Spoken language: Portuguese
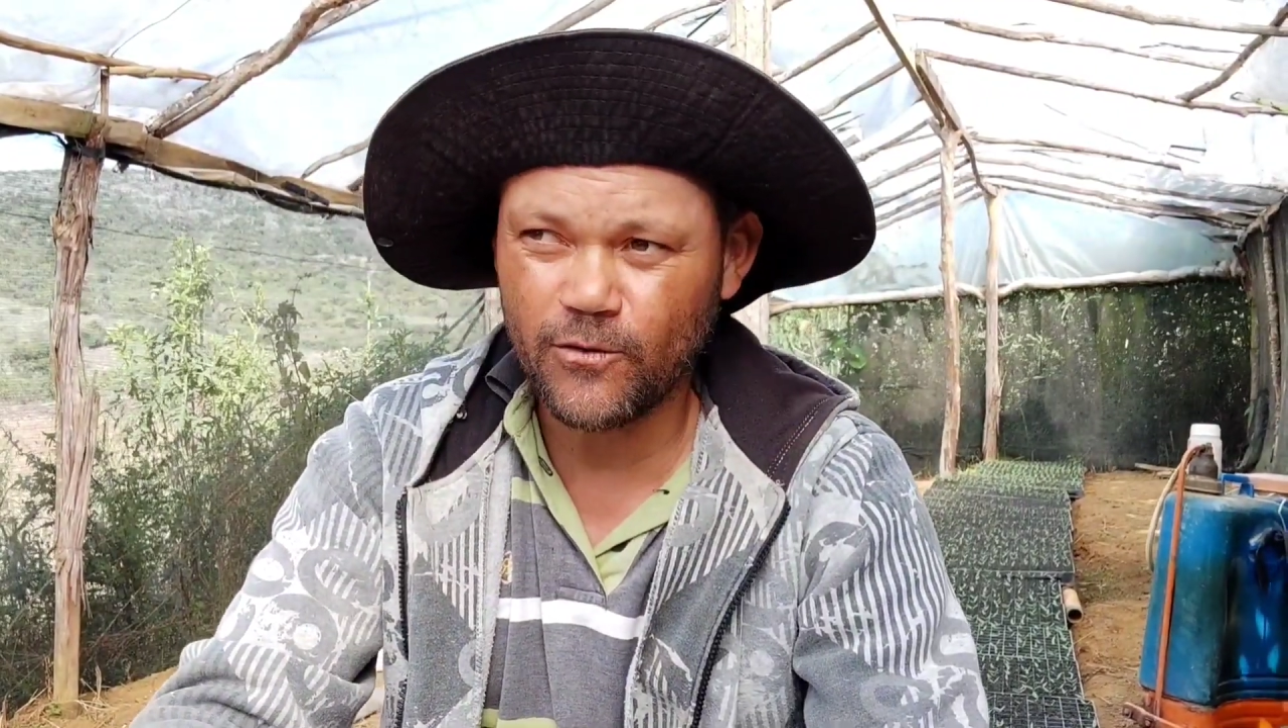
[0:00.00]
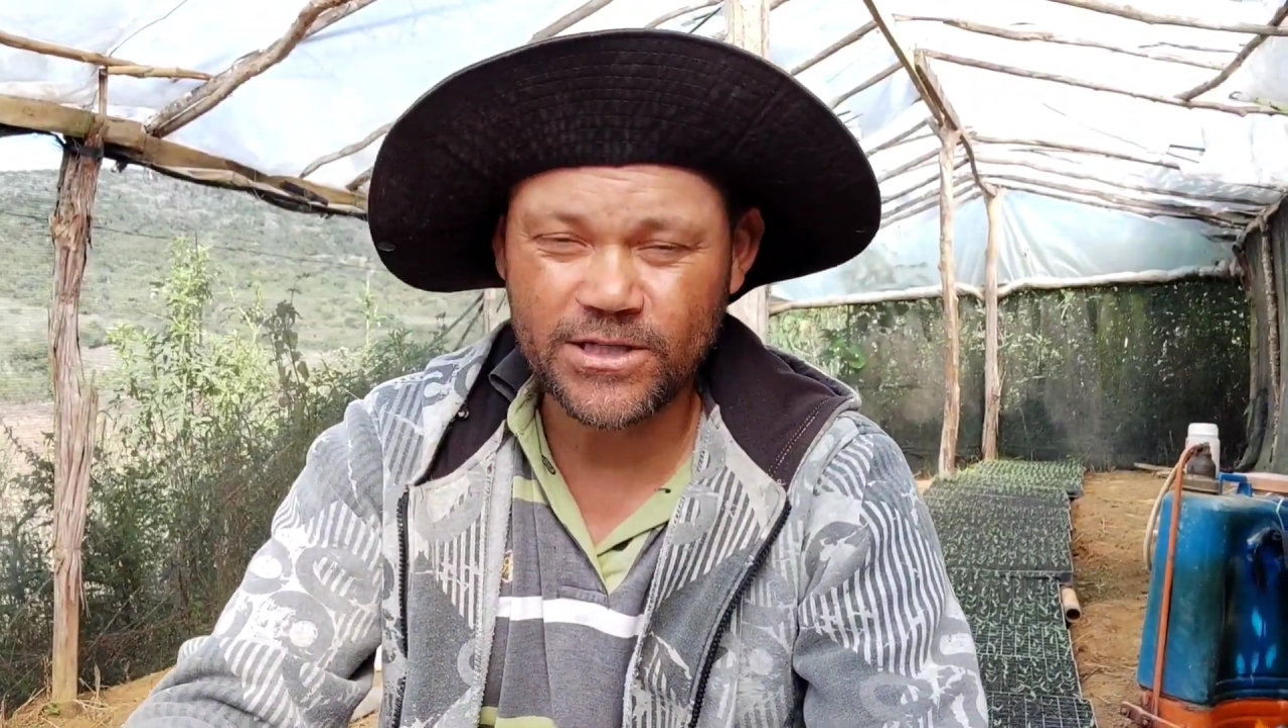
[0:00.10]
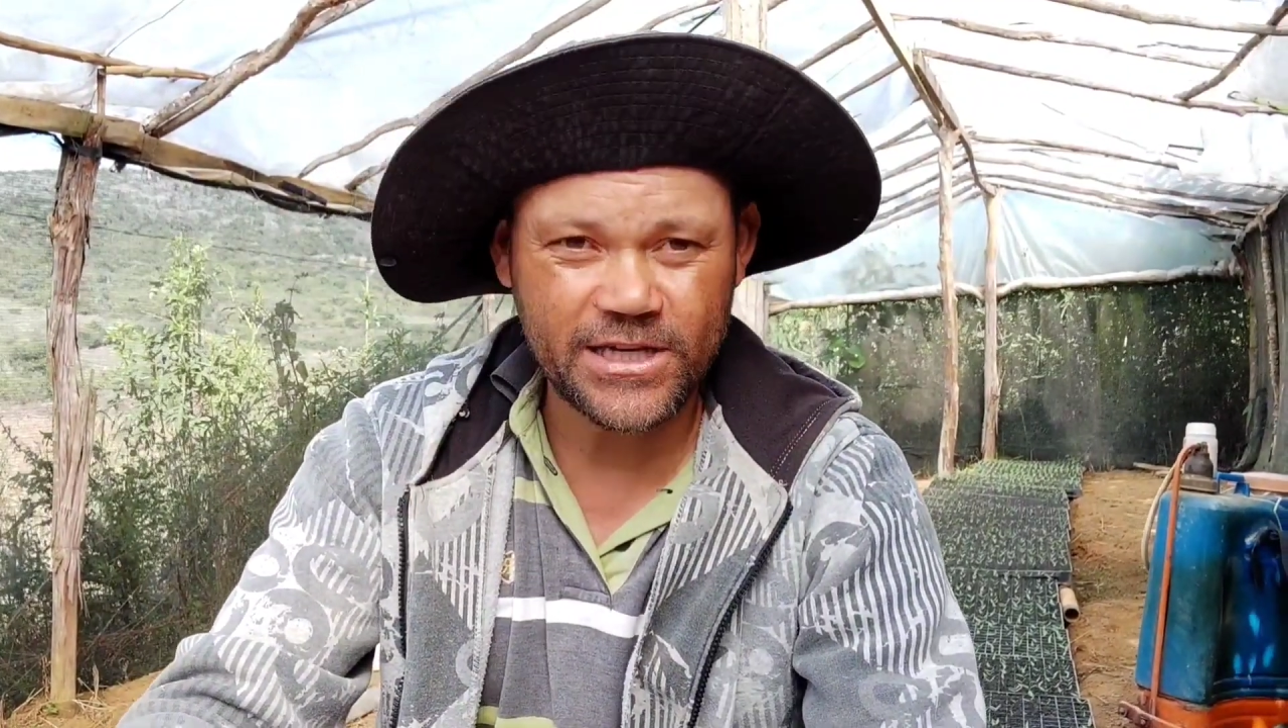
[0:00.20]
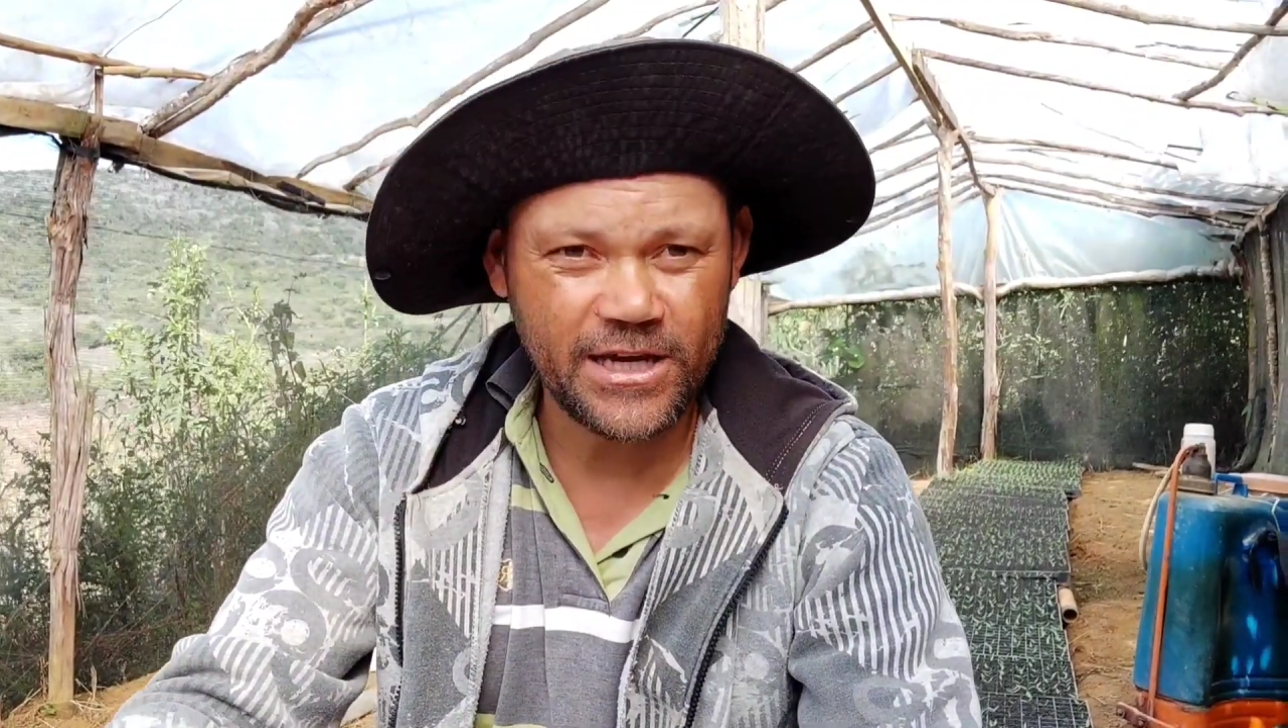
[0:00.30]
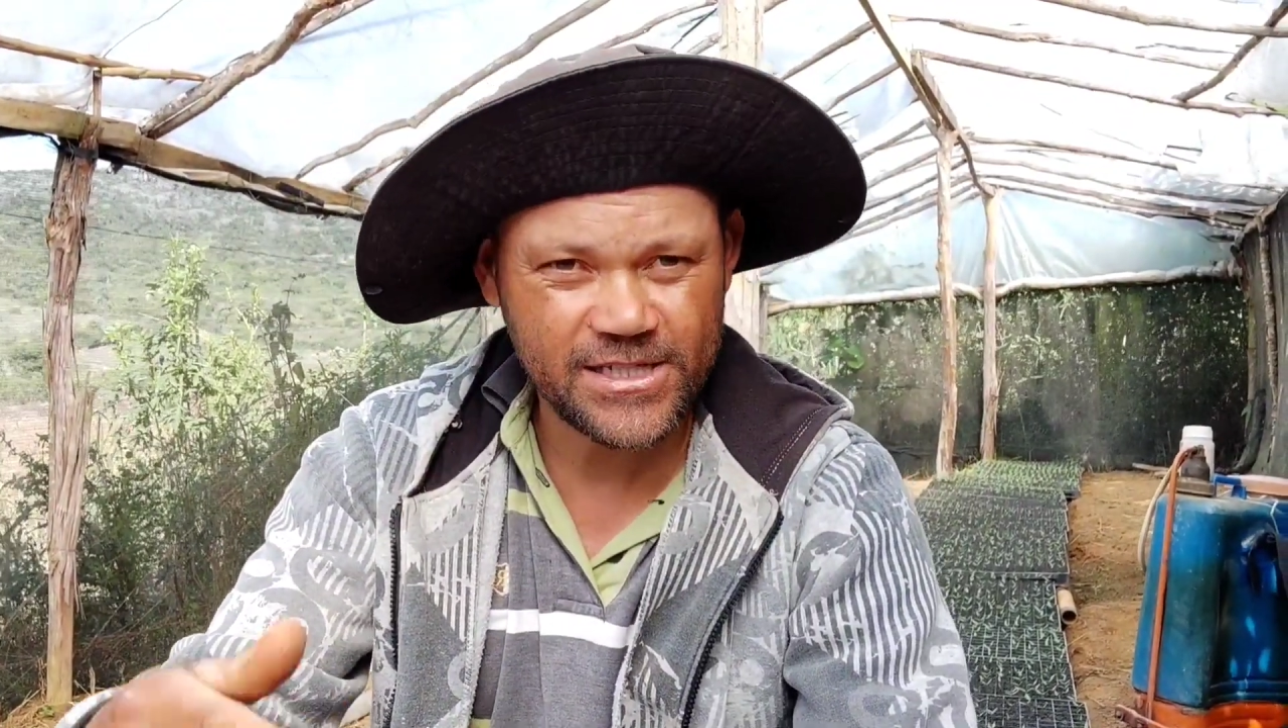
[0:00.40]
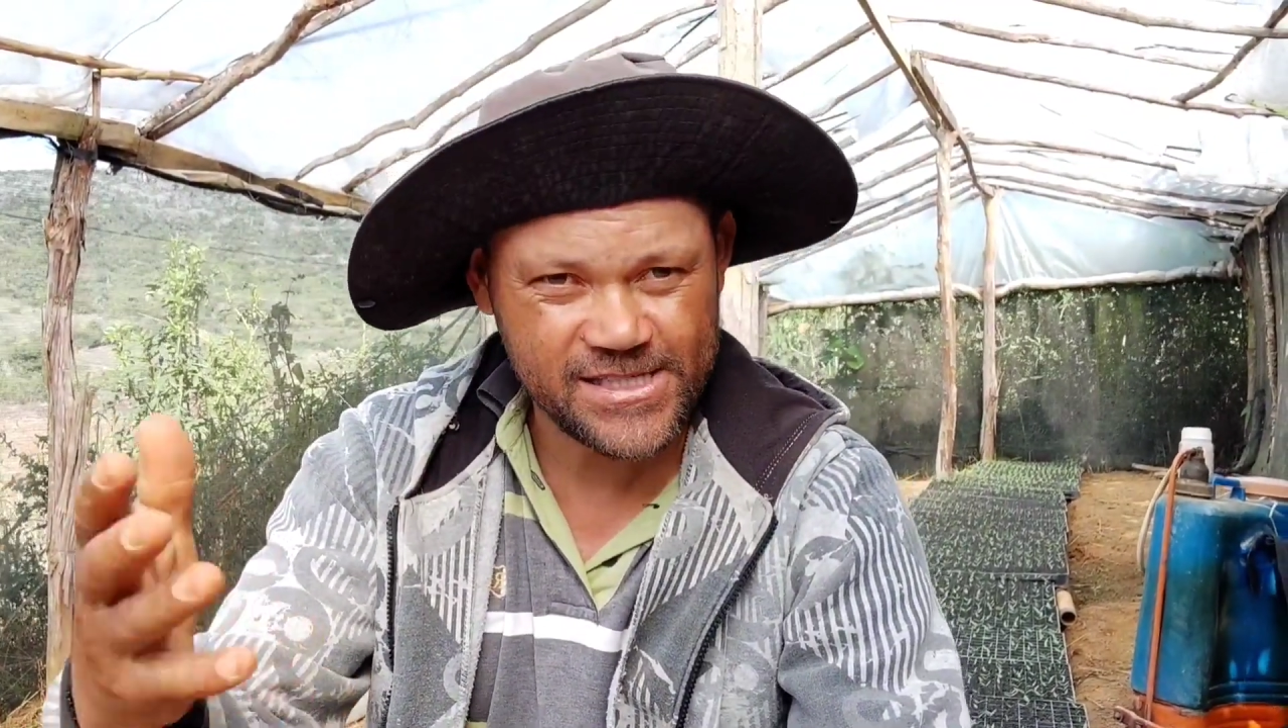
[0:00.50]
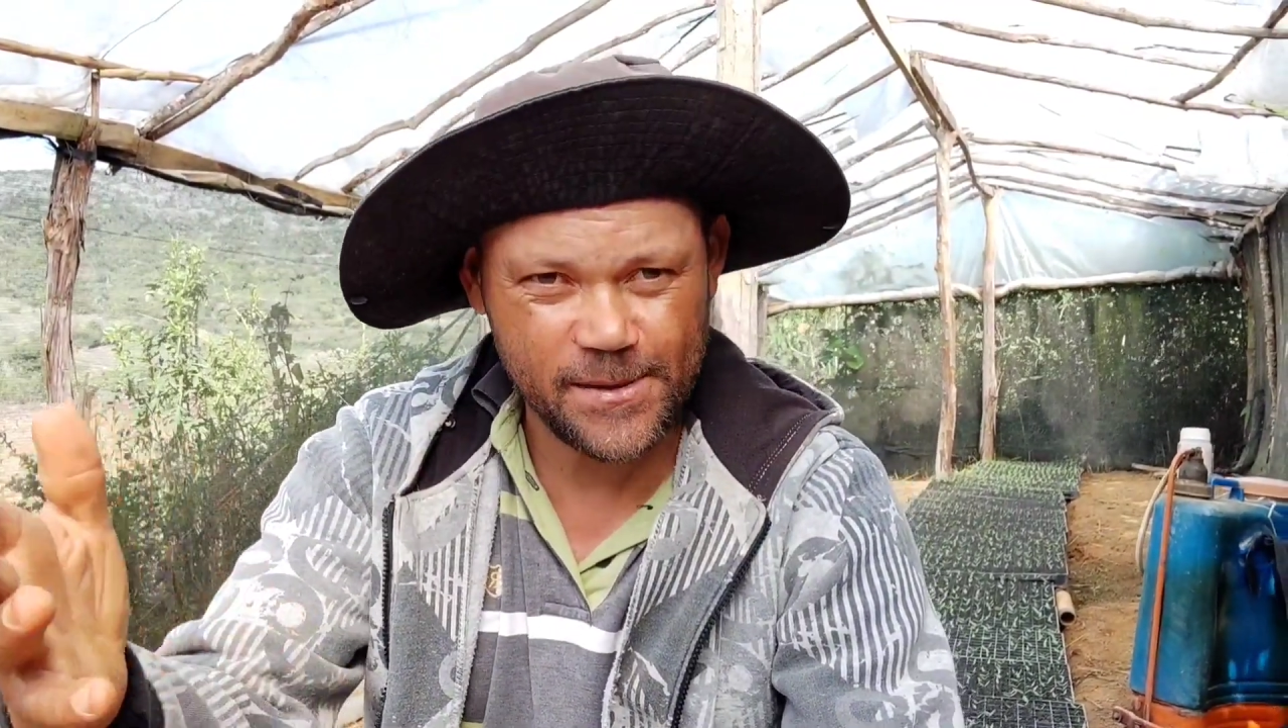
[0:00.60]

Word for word: com a gente,